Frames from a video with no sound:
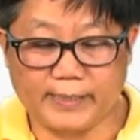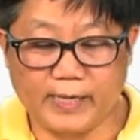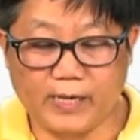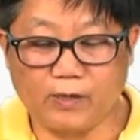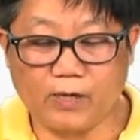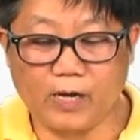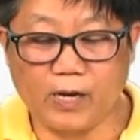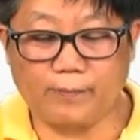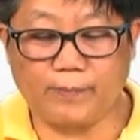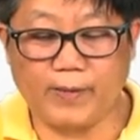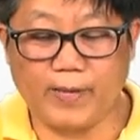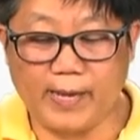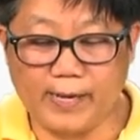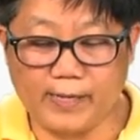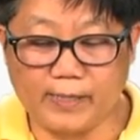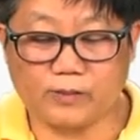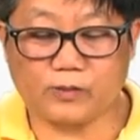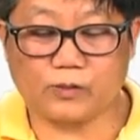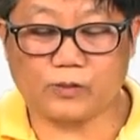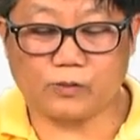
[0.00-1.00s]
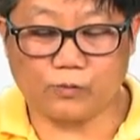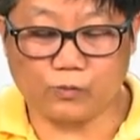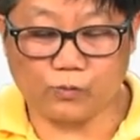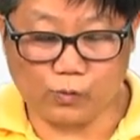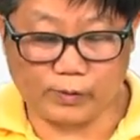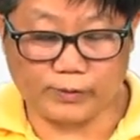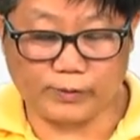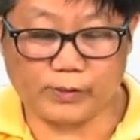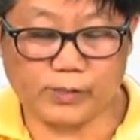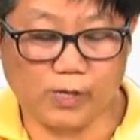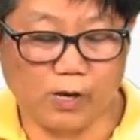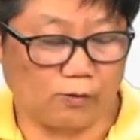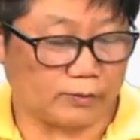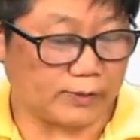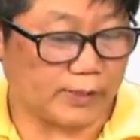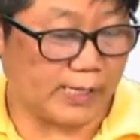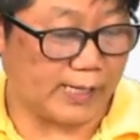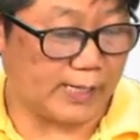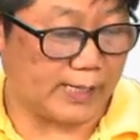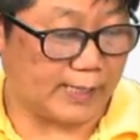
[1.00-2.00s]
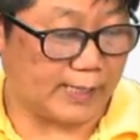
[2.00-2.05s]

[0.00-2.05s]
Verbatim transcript: เท่ากับ x ส่วน 2t